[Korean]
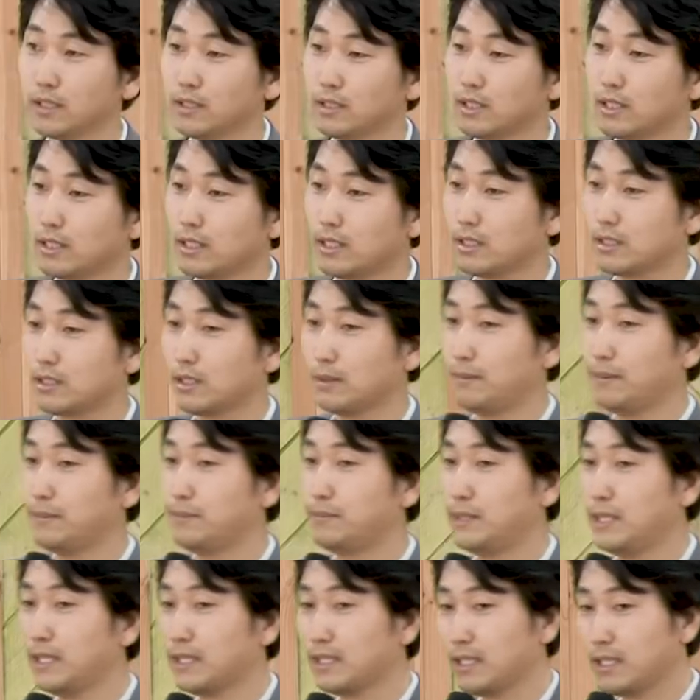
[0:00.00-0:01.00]
날 때
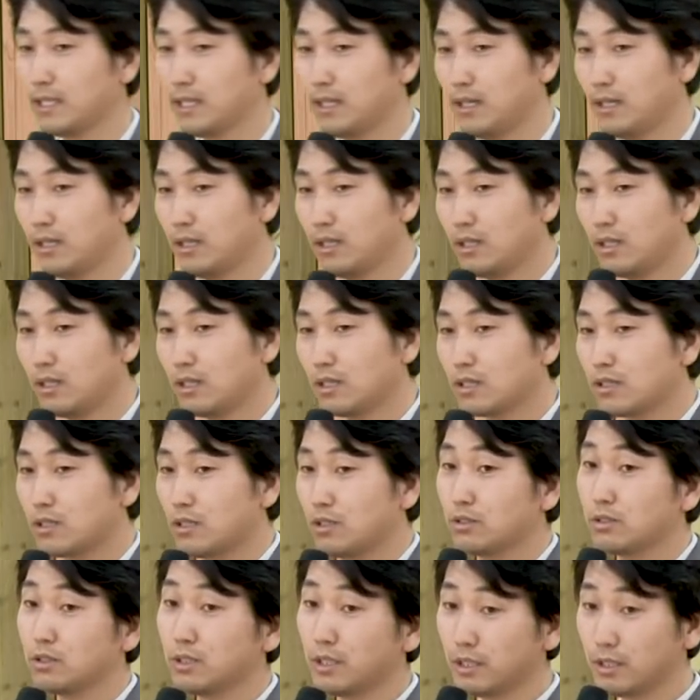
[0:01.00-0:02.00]
비행기가
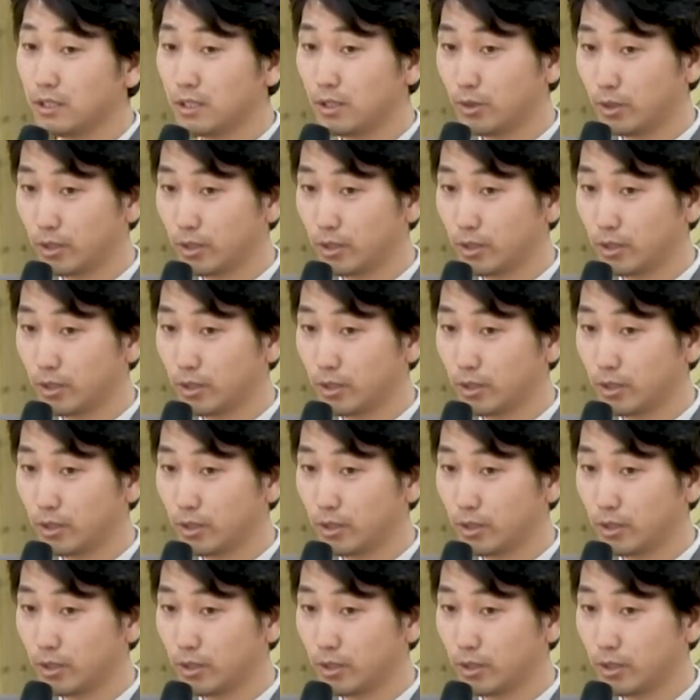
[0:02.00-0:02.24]
컨트롤이라고